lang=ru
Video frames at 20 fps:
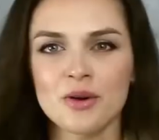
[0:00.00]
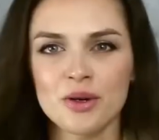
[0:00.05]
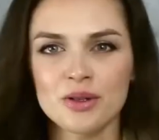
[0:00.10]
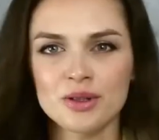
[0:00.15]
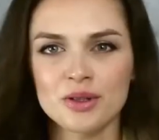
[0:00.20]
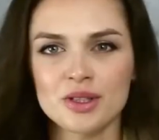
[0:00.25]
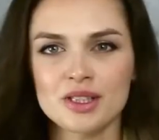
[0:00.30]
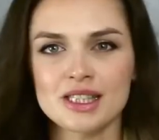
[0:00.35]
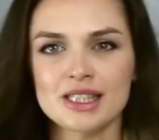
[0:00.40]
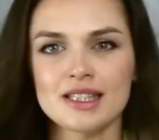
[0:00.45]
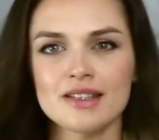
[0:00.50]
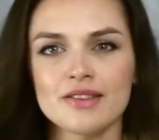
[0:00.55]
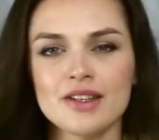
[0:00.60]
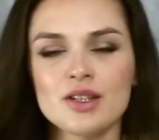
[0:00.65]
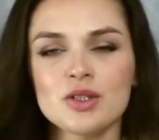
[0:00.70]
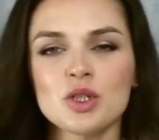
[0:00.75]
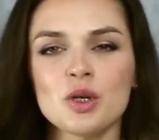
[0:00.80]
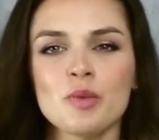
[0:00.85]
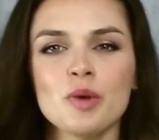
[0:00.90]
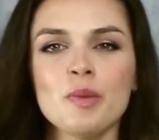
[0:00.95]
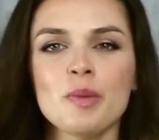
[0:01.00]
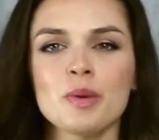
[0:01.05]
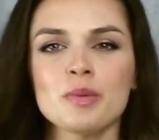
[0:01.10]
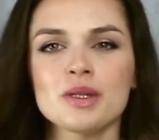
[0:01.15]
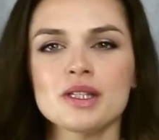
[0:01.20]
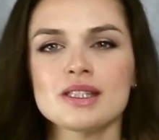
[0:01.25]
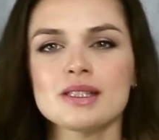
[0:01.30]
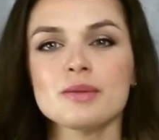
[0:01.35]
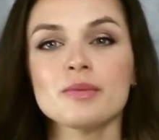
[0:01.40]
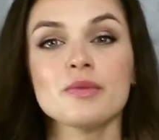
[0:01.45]
конкурсные видео мы
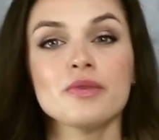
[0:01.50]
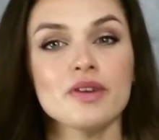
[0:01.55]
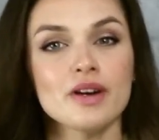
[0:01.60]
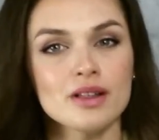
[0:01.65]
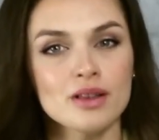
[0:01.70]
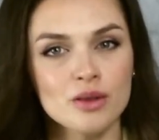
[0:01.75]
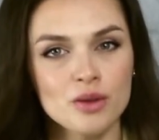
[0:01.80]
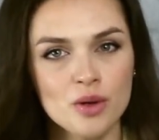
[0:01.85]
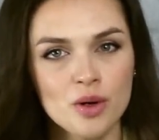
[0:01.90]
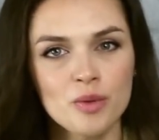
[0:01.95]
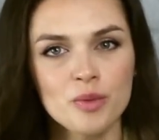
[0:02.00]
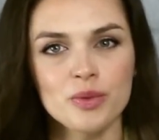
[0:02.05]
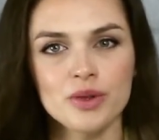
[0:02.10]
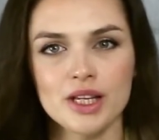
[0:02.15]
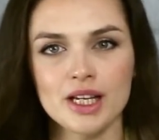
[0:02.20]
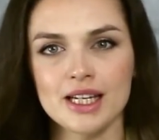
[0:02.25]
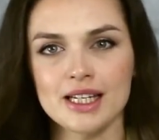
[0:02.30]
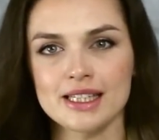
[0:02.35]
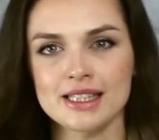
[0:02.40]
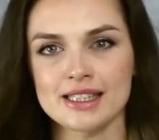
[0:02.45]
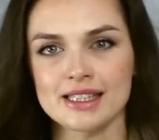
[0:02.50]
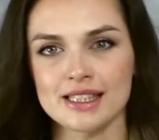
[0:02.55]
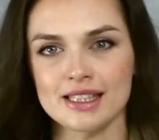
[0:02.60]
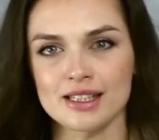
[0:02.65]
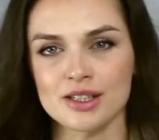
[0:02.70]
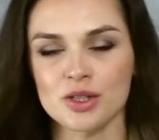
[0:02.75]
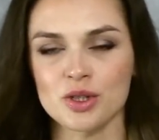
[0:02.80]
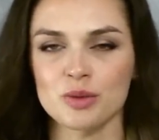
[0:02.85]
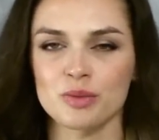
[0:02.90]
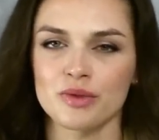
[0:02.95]
поместим в одном
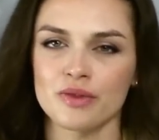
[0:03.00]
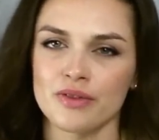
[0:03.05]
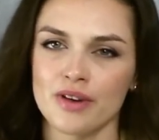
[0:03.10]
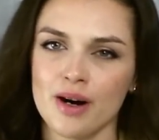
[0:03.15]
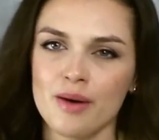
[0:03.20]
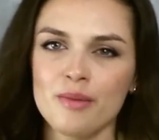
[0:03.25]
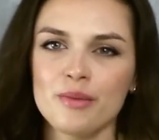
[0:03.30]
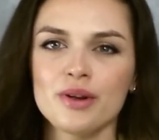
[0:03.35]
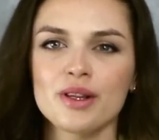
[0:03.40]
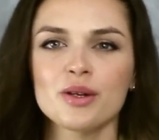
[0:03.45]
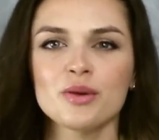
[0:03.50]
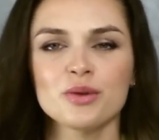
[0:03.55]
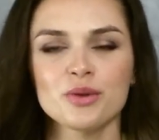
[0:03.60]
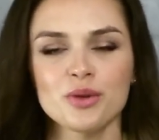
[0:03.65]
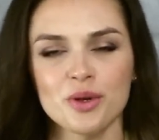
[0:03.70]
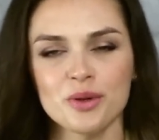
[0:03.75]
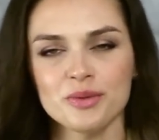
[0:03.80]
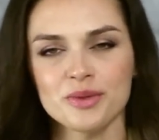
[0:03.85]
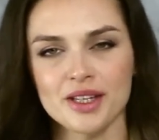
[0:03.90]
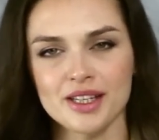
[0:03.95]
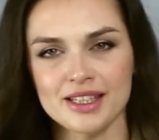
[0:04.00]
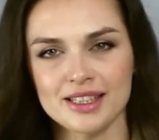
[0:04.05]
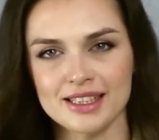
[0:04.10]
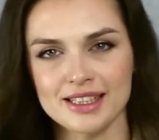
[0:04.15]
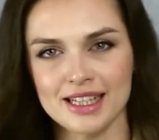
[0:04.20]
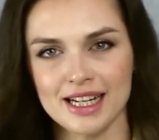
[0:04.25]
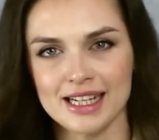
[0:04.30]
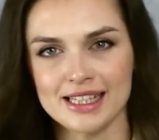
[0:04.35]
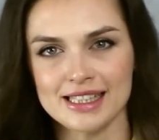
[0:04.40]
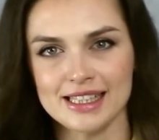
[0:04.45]
плейлисте, чтобы вам было удобно их
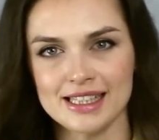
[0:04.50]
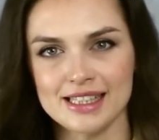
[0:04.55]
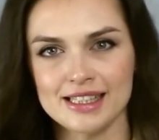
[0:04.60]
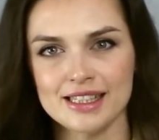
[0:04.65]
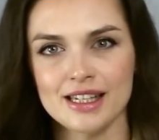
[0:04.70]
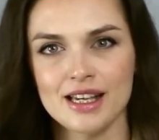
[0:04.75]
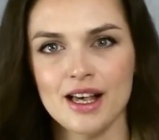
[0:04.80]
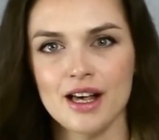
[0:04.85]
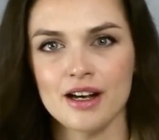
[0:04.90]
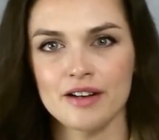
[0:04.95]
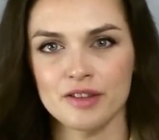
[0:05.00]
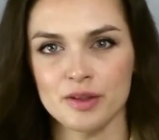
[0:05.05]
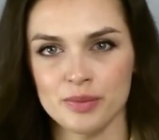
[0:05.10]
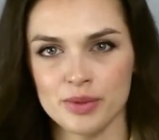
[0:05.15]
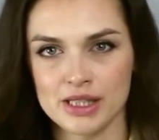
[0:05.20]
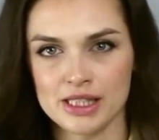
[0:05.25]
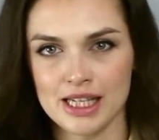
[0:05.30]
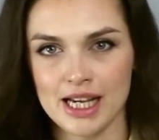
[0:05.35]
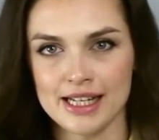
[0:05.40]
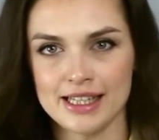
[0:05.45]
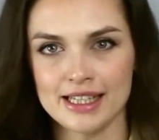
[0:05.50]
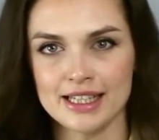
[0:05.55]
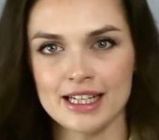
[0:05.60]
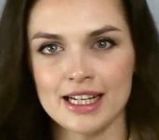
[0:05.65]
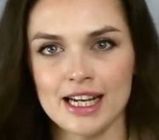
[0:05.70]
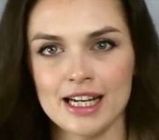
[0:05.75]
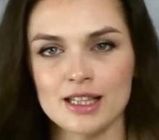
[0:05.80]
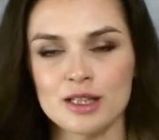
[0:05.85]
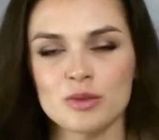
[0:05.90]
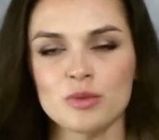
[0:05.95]
находить. В описаниях
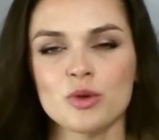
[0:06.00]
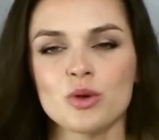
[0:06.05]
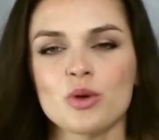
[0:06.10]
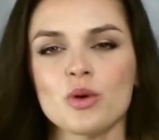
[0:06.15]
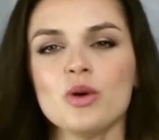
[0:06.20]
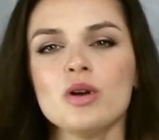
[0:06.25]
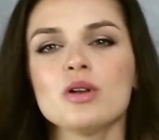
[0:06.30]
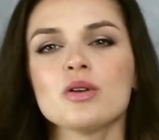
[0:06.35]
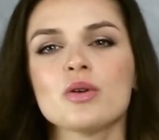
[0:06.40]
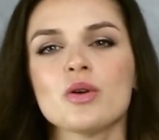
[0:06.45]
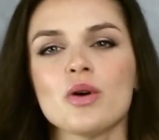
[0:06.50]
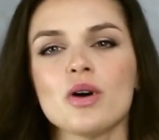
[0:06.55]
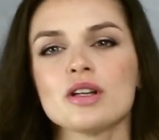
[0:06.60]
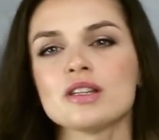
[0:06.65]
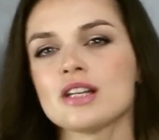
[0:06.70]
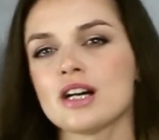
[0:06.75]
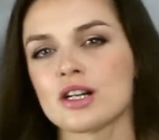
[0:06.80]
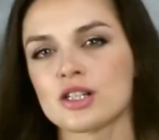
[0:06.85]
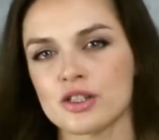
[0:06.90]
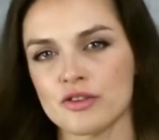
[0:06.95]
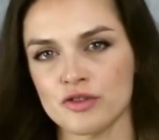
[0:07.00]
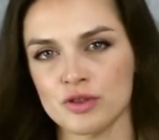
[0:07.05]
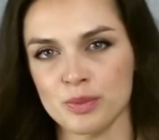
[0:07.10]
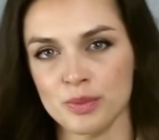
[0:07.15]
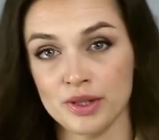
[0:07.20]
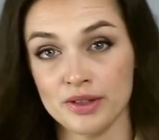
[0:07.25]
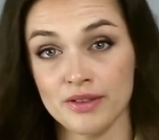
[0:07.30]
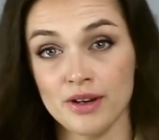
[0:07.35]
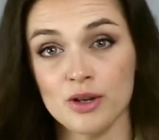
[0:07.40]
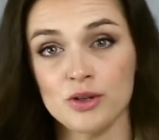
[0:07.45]
к этому ролику, а также в
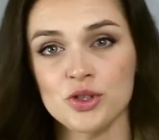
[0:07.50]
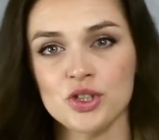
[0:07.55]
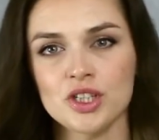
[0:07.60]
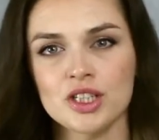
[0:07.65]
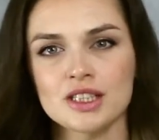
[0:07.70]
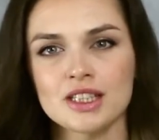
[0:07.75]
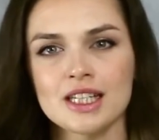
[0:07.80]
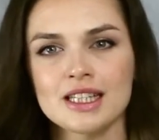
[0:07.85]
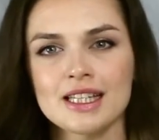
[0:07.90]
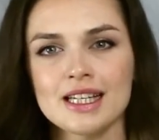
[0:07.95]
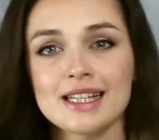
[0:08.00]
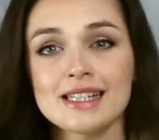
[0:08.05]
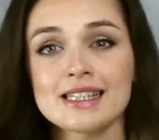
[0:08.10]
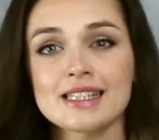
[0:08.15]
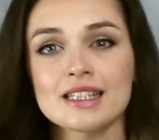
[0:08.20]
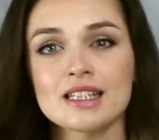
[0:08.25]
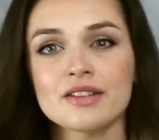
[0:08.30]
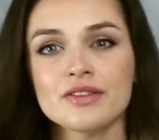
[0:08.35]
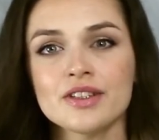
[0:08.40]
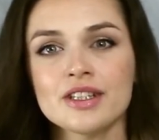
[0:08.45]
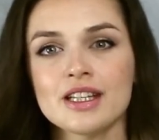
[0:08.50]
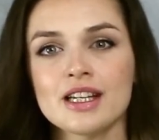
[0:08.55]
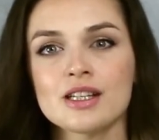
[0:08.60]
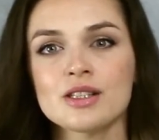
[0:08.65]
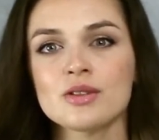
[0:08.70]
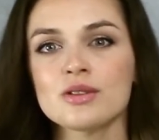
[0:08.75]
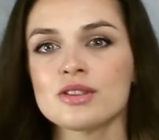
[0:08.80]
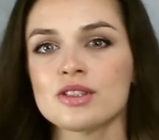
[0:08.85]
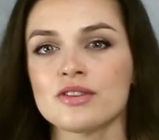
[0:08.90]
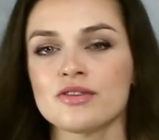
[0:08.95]
всплывающих аннотациях вы
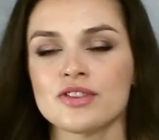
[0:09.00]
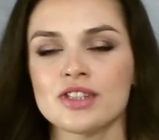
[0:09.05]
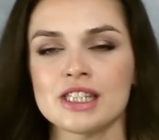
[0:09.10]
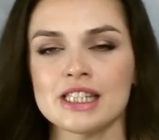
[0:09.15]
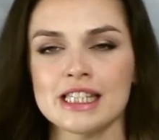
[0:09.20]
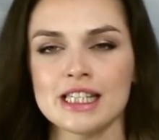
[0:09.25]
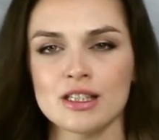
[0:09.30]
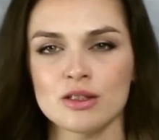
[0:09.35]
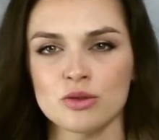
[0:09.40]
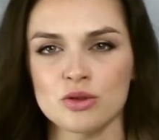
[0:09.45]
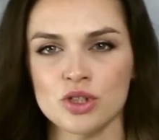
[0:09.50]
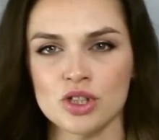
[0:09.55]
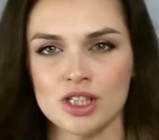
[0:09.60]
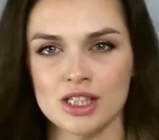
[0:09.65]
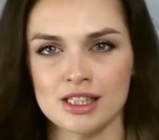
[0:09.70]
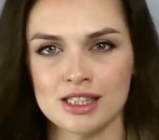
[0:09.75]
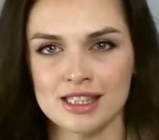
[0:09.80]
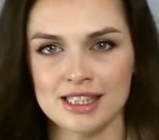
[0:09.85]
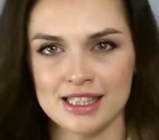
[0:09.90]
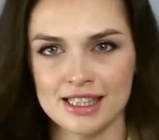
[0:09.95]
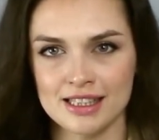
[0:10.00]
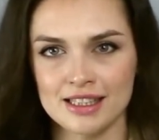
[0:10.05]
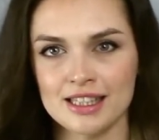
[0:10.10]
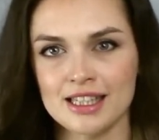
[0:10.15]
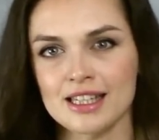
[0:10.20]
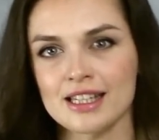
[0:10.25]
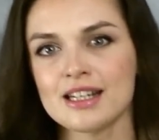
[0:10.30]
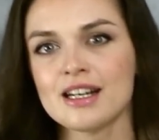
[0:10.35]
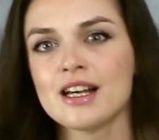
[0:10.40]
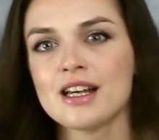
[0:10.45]
найдете все нужные
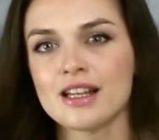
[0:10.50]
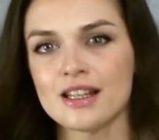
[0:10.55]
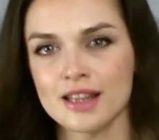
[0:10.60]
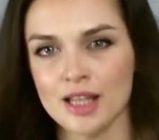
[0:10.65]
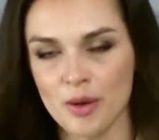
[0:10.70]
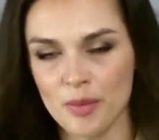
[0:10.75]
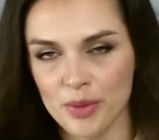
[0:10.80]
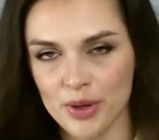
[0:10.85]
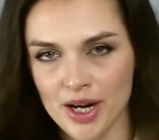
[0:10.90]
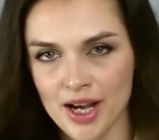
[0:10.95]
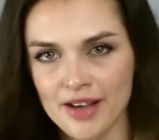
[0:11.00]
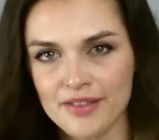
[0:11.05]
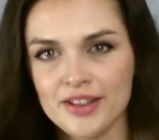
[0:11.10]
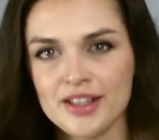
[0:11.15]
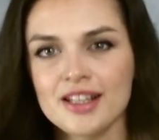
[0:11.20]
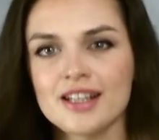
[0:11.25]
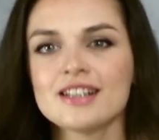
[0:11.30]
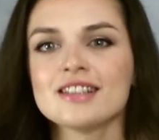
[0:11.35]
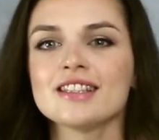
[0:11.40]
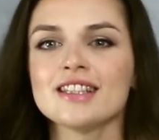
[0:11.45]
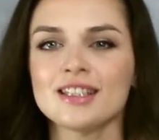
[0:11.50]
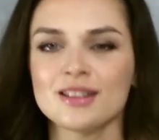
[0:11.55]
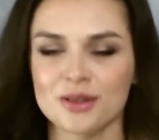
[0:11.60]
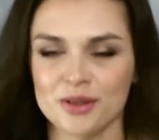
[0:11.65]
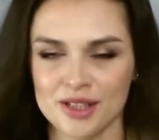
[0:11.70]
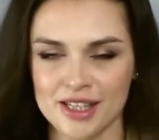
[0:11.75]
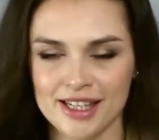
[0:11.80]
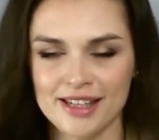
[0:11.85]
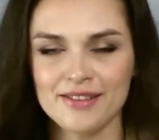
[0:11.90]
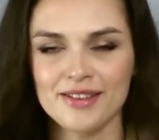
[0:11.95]
ссылки на правила и
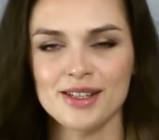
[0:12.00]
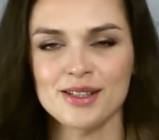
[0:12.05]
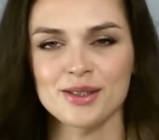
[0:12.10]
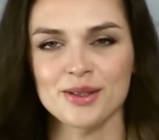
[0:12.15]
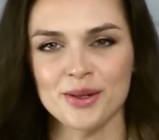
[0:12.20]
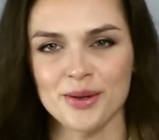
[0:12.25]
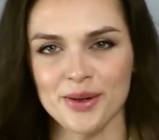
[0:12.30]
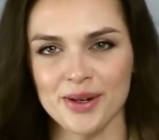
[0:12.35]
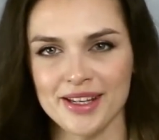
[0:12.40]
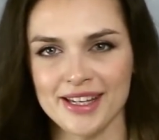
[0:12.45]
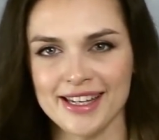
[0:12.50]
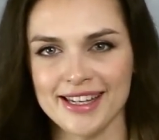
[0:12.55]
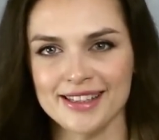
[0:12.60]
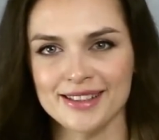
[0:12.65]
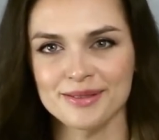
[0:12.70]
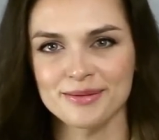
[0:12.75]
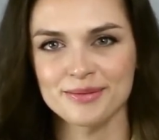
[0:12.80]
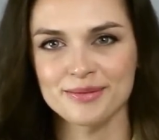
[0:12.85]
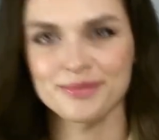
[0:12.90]
другие видеоролики.